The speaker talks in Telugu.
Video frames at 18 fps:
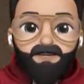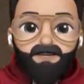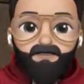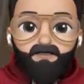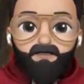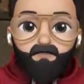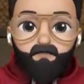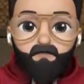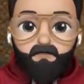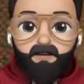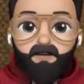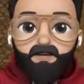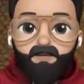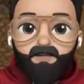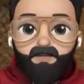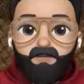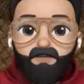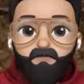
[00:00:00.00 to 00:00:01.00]
ఇక్కడ కూడా
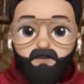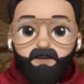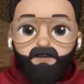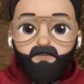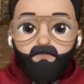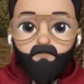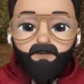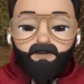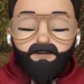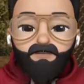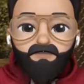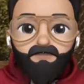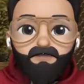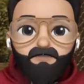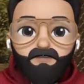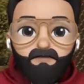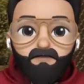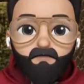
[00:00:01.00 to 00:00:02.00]
పెయింట్ పెయింట్ స్ప్రే చేసి
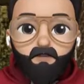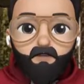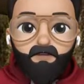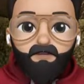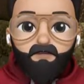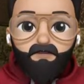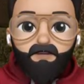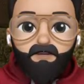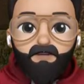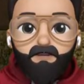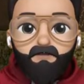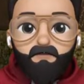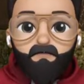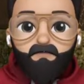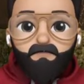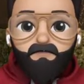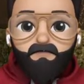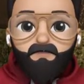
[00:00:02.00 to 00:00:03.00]
రావాలేమో అక్కడ కూడా
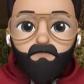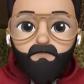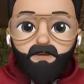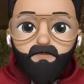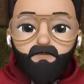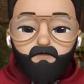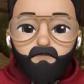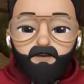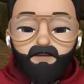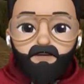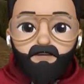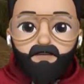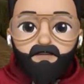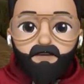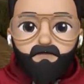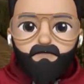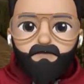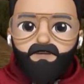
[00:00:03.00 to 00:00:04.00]
పెయింట్ స్ప్రే
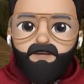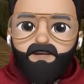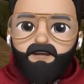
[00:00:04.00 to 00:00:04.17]
చేసేద్దాం